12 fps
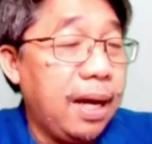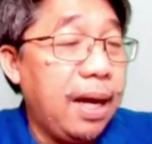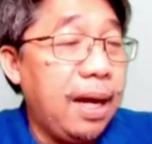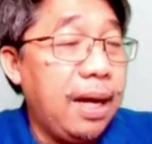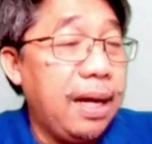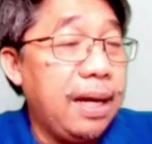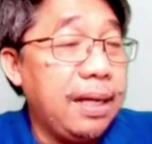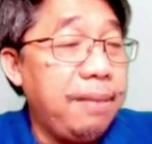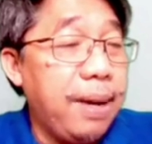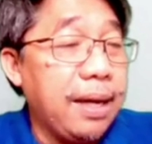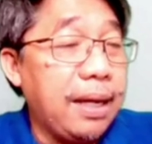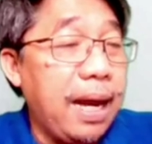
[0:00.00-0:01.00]
Uh,
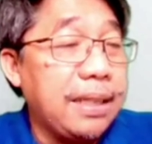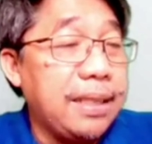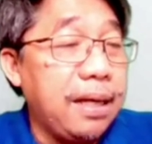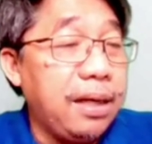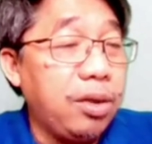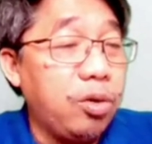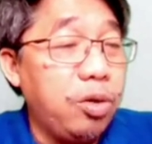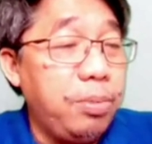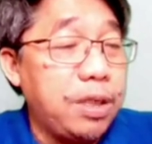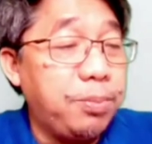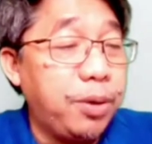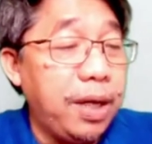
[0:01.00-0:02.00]
ibang klase rin tong
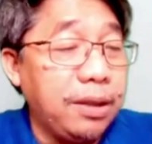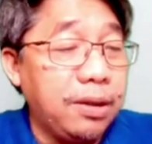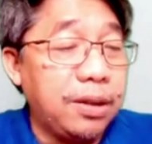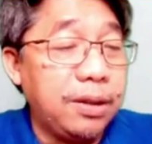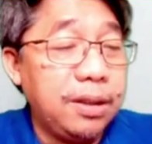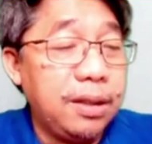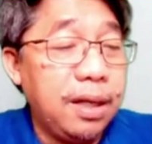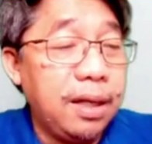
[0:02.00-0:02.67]
obispo na to.